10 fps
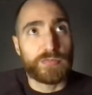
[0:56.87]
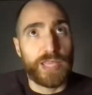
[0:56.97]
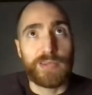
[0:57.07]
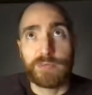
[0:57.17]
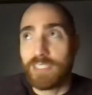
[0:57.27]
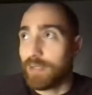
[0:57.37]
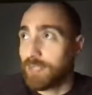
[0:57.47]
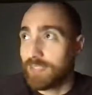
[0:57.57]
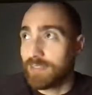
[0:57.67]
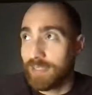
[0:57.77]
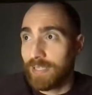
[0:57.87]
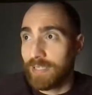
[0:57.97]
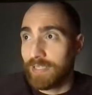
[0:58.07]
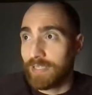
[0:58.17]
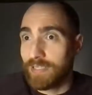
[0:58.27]
e
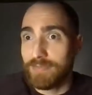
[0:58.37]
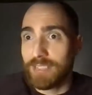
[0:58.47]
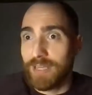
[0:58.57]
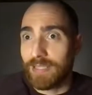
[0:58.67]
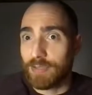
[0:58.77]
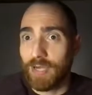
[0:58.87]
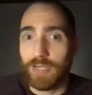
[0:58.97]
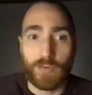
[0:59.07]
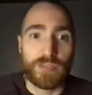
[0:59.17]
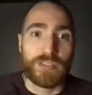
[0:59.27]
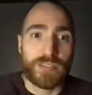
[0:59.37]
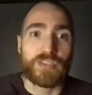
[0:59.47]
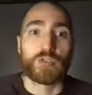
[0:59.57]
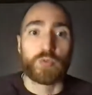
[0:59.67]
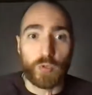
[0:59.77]
unicamente limitato a come
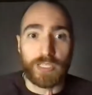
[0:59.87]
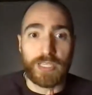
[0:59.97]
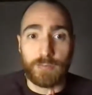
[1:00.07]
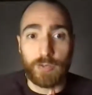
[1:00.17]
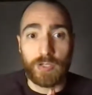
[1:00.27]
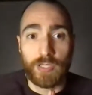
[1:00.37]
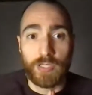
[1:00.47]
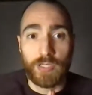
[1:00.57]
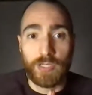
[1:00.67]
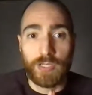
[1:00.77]
gestisci il tuo tempo,